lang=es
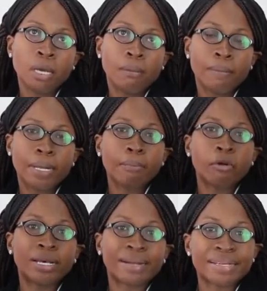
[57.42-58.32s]
van a
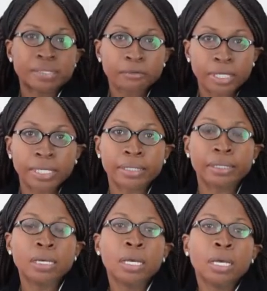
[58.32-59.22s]
poder
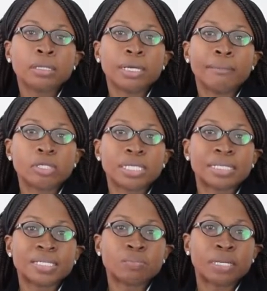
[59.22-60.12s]
recibir, digamos,
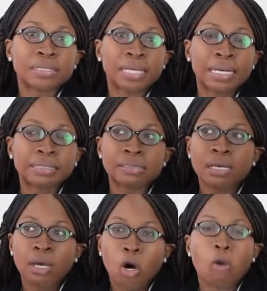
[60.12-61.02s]
esas, esas
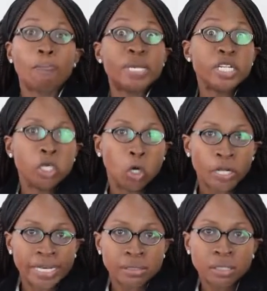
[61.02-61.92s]

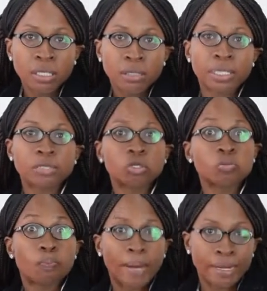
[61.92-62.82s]
opiniones de
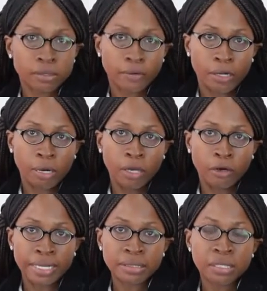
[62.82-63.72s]
esos pares
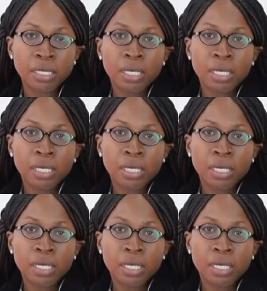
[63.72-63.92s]
evaluadores.